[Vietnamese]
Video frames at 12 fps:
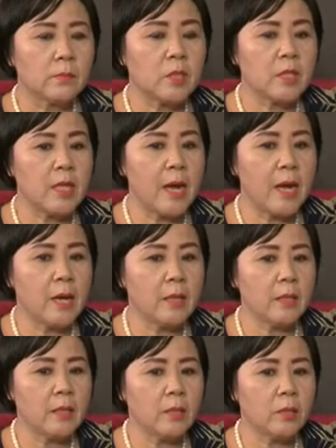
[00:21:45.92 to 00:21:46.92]
đánh giá
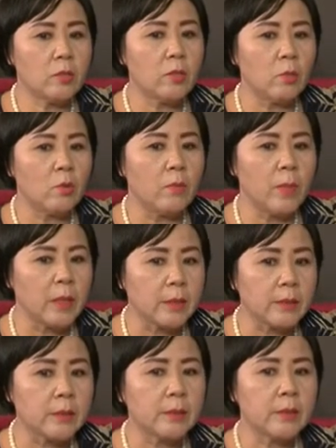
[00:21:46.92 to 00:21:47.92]
cái thương hiệu của
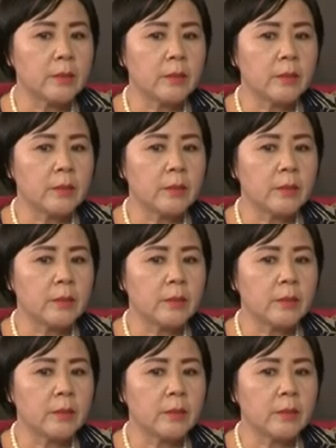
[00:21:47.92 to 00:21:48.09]
mình